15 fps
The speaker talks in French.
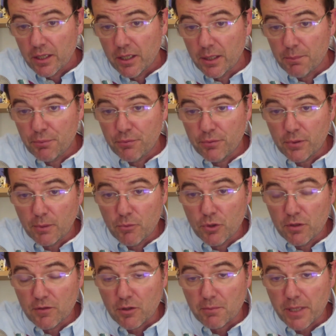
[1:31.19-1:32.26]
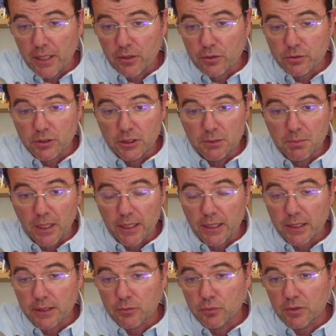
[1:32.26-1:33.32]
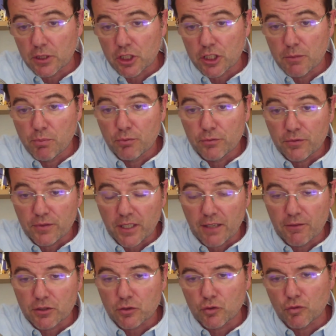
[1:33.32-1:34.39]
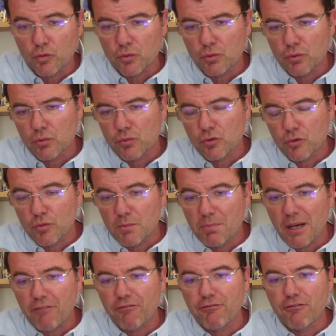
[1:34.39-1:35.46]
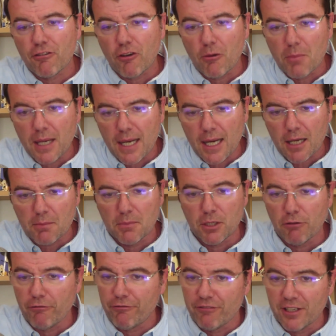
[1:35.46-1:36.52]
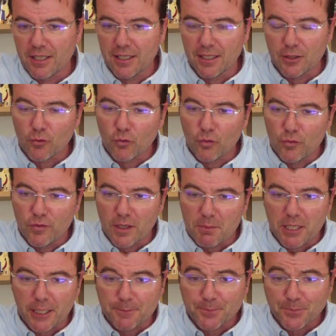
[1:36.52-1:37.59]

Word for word: Et puis en me levant mercredi, bah écoutez, j'ai plus de fièvre, je ne suis pas flambard, mais enfin tout va bien.